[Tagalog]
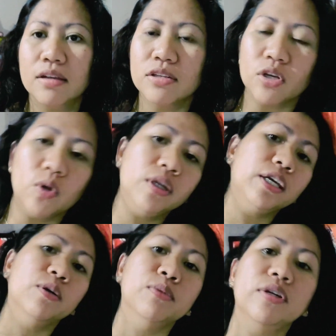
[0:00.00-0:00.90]
So,
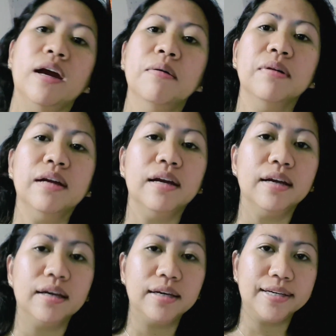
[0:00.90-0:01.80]
ligo muna ako,
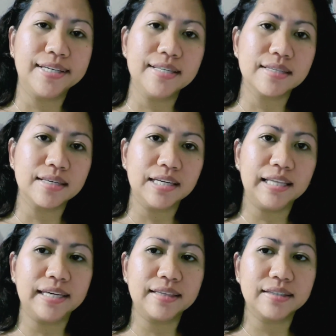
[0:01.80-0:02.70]
guys. See you
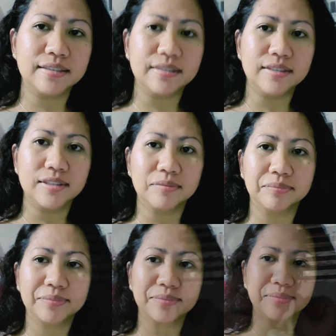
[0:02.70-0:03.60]
later.
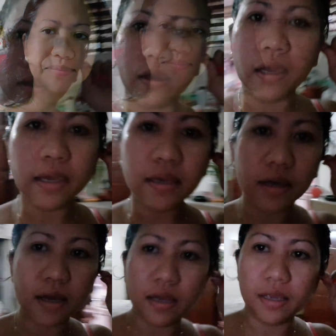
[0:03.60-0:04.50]
Hey,
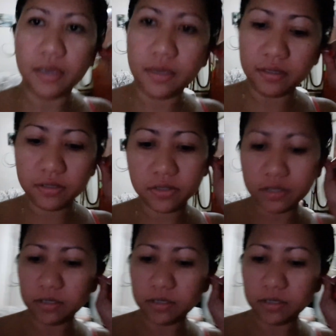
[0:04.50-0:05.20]
guys.